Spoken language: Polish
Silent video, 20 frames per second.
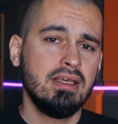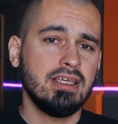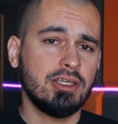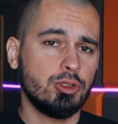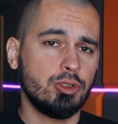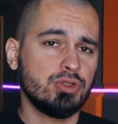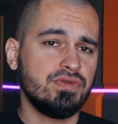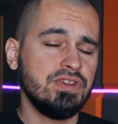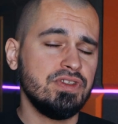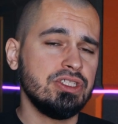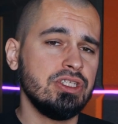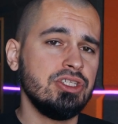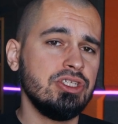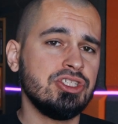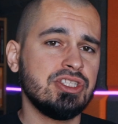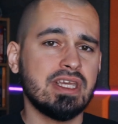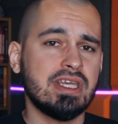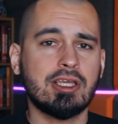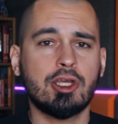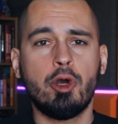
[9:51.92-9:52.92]
Jak już
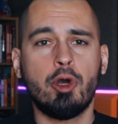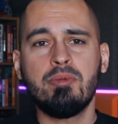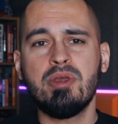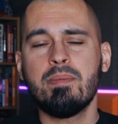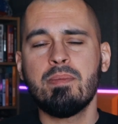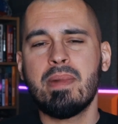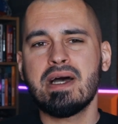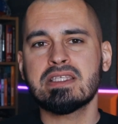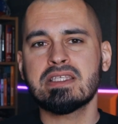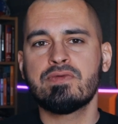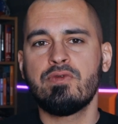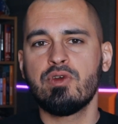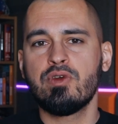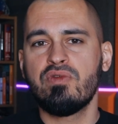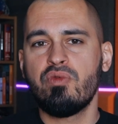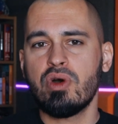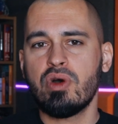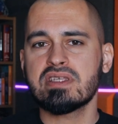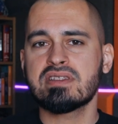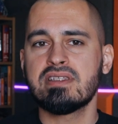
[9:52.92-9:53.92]
widzieliście, Kobi ma
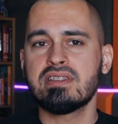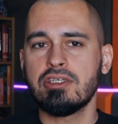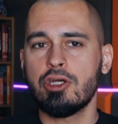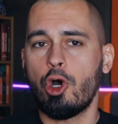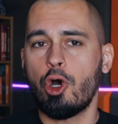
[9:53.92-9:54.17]
swój własny